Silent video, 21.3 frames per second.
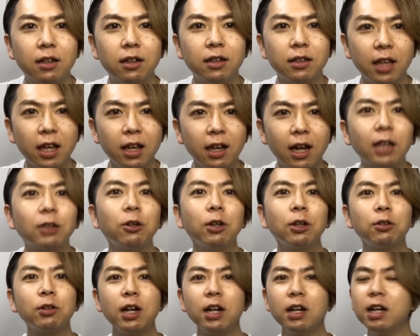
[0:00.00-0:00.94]
ね、
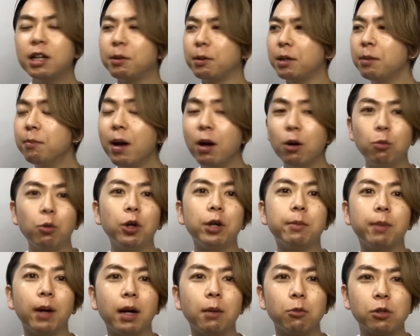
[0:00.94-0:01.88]
後々考えて今思え
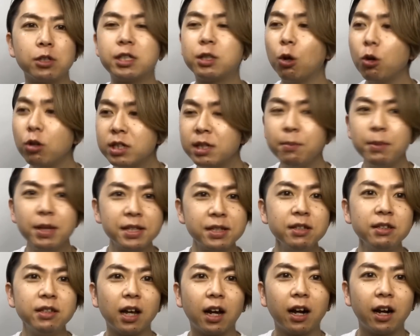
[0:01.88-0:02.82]
ばもうどうせミス
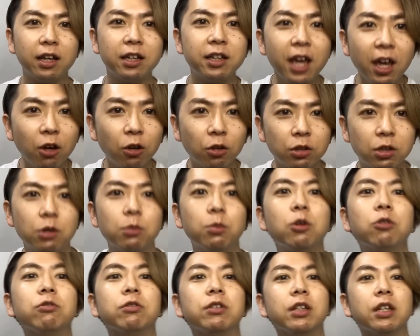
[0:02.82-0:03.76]
んだからいけよって
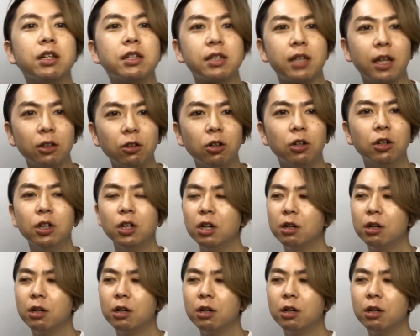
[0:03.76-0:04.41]
思うんですけど、